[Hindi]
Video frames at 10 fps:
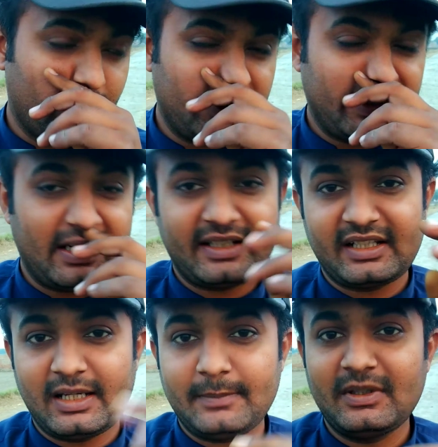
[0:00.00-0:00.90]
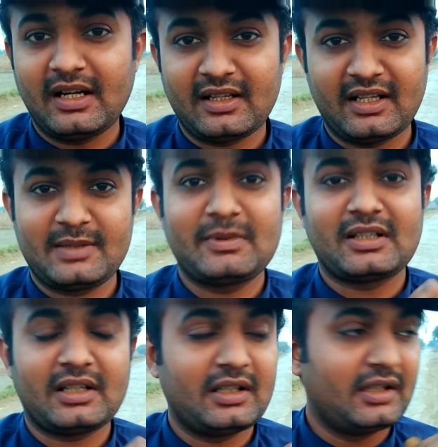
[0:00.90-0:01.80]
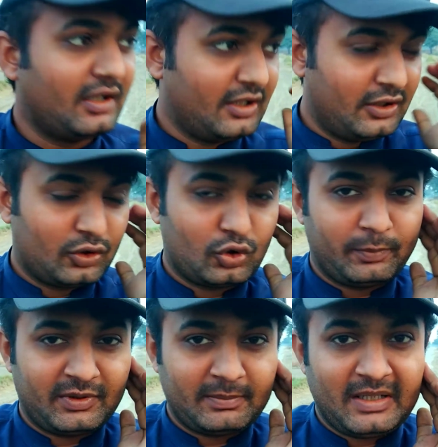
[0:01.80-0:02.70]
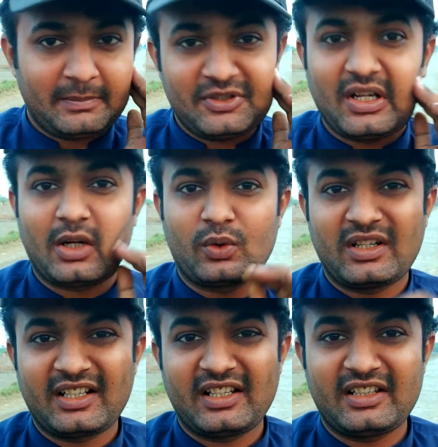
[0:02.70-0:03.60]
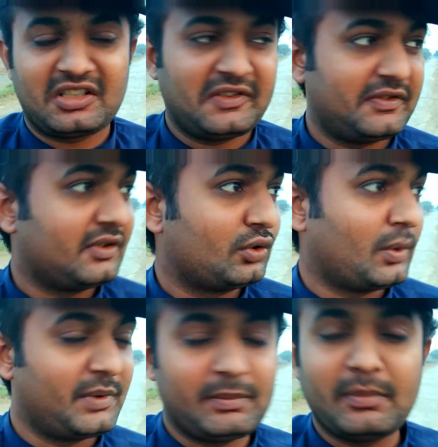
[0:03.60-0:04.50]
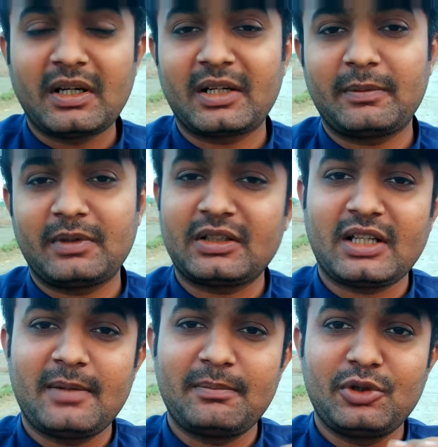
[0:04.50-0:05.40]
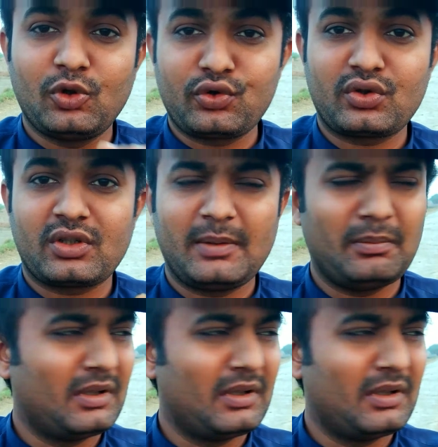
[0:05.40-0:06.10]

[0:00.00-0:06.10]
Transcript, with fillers: कहा कि आप घर लाजमी आना तो फिर मैं अभी जा रहा हूँ घर की तरफ तो अभी मगरब का टाइम भी हो चुका है